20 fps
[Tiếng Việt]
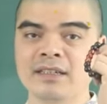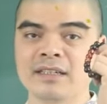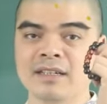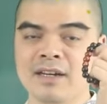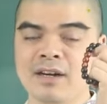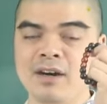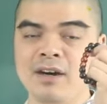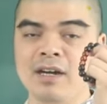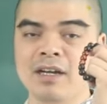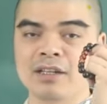
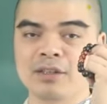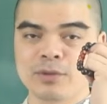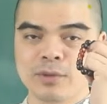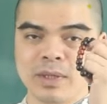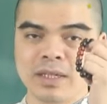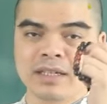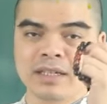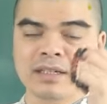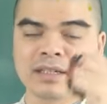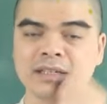Ngọ,
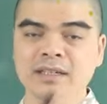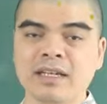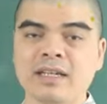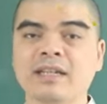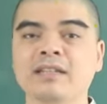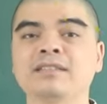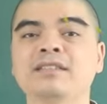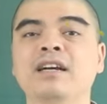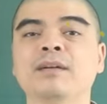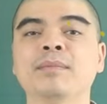Tuất để
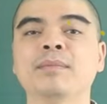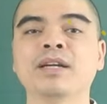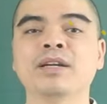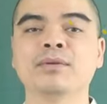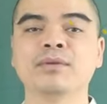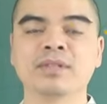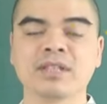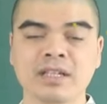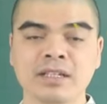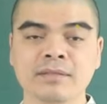được trợ mệnh
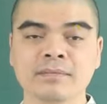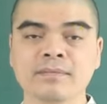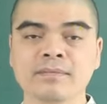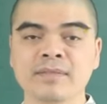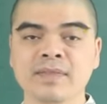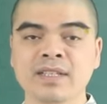hộ thân.